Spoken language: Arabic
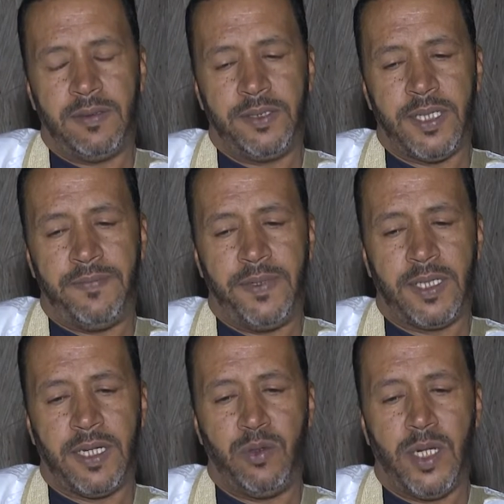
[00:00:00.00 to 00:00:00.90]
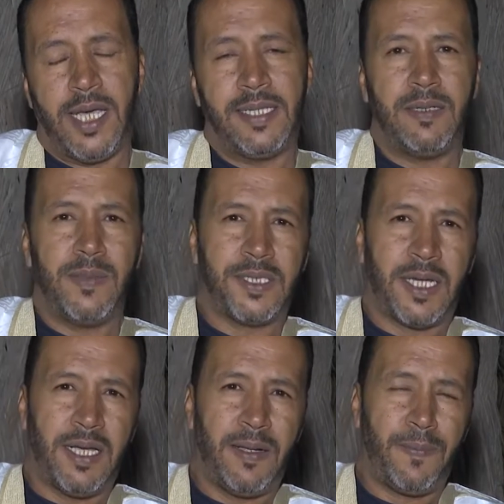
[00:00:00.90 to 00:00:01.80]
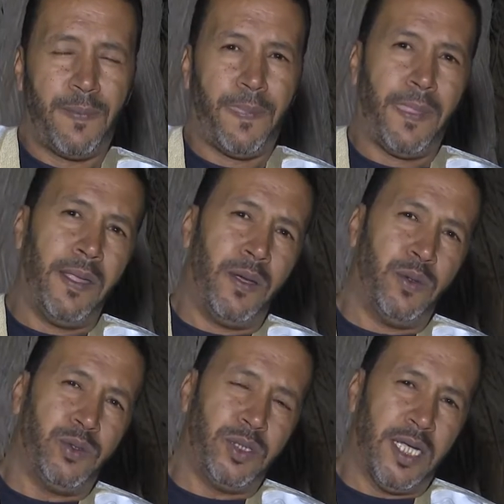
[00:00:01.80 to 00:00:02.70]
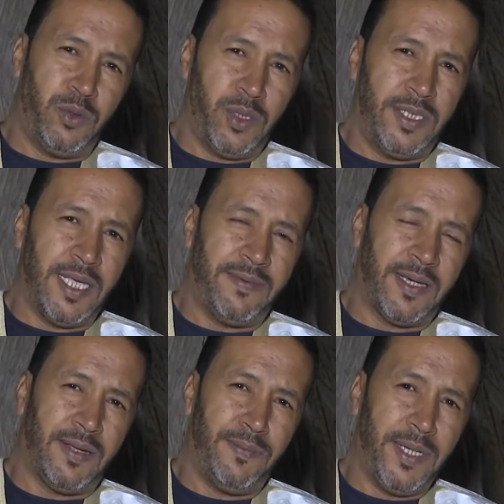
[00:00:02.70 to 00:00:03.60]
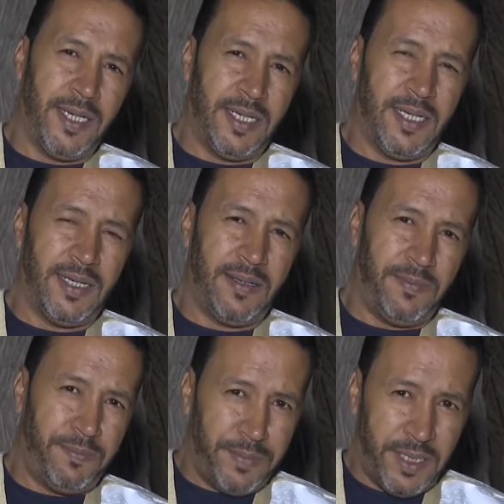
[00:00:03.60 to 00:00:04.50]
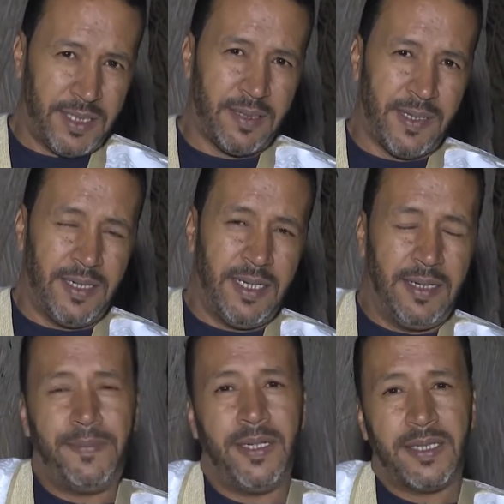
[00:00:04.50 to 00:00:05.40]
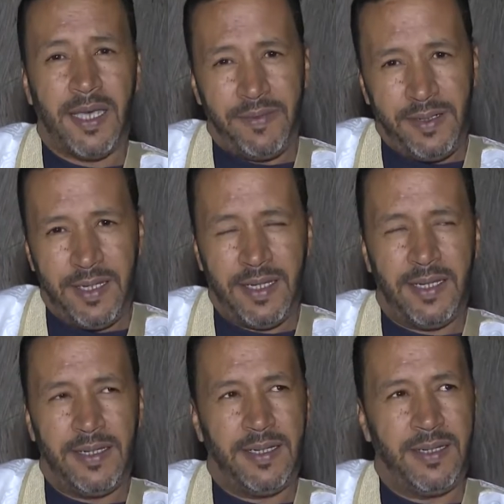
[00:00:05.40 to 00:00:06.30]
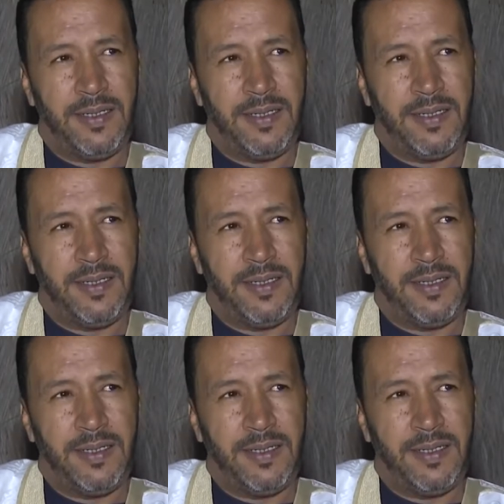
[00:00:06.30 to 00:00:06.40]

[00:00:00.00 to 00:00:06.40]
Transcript: جاب فكرة انه لا يعدل مزرعة وتعود عنده اهداف اخرى من بينها من بينها طبعا بالاضافه الى آه،